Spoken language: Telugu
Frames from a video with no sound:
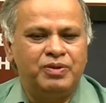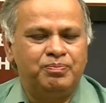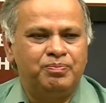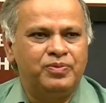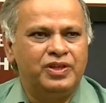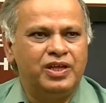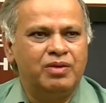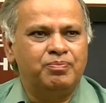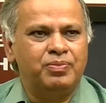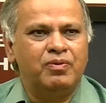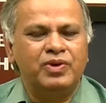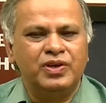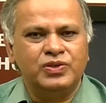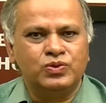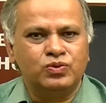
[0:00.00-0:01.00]
ద దేర్
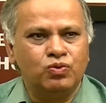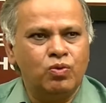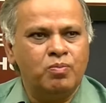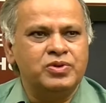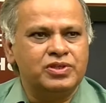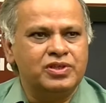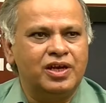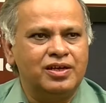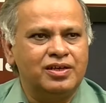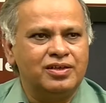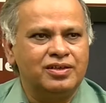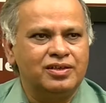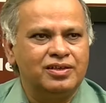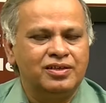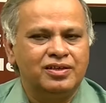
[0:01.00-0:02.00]
పవర్ ఈజ్ సో మచ్ దాట్
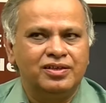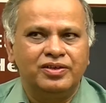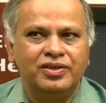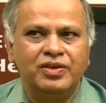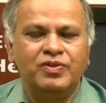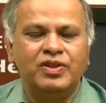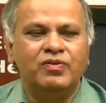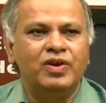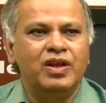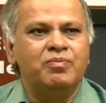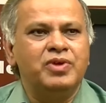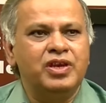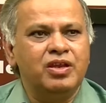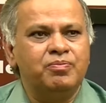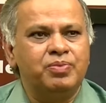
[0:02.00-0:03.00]
ఈవెన్ ద వెల్
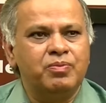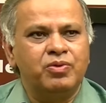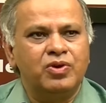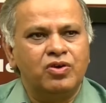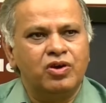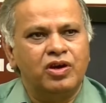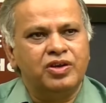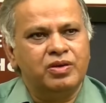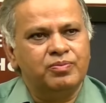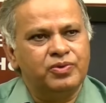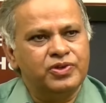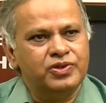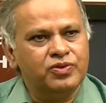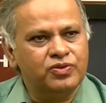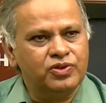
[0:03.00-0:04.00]
మీనింగ్ పీపుల్ ఆర్ నాట్ ఇన్
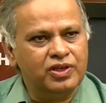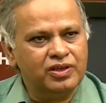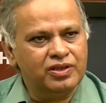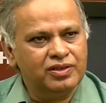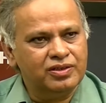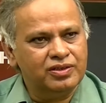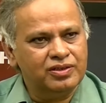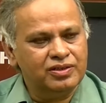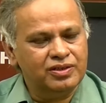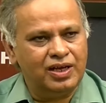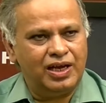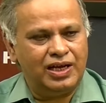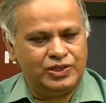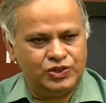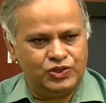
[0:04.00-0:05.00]
పొజిషన్ టు థింక్
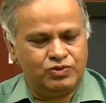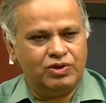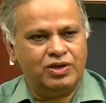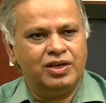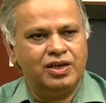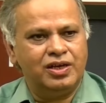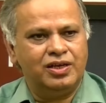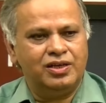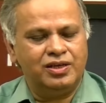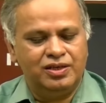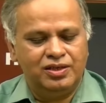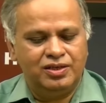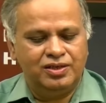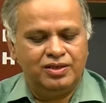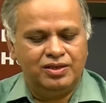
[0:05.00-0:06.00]
యాక్చువల్గా
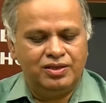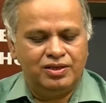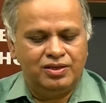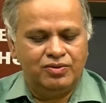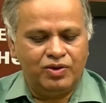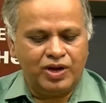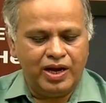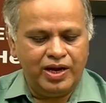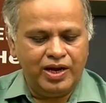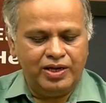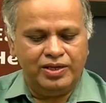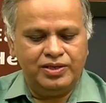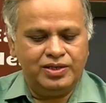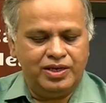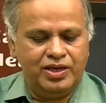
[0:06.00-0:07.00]
ఒక
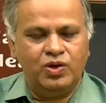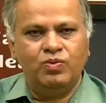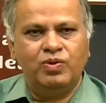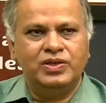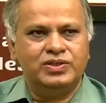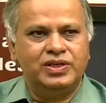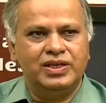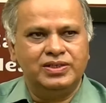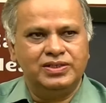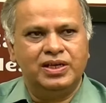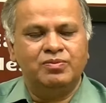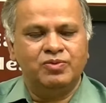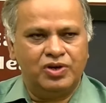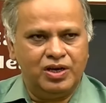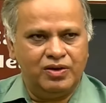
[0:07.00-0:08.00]
ఐటీజే అడ్వాన్స్డ్
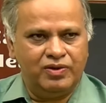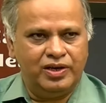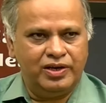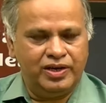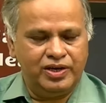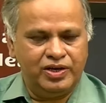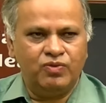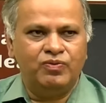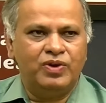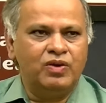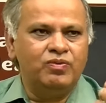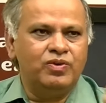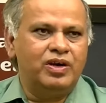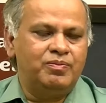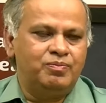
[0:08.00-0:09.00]
ఎగ్జామ్ రావాలి అంటే
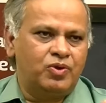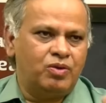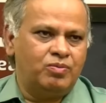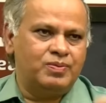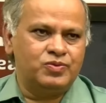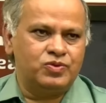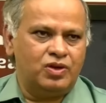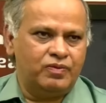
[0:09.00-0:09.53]
వన్ వర్డ్ ప్రాబ్లమ్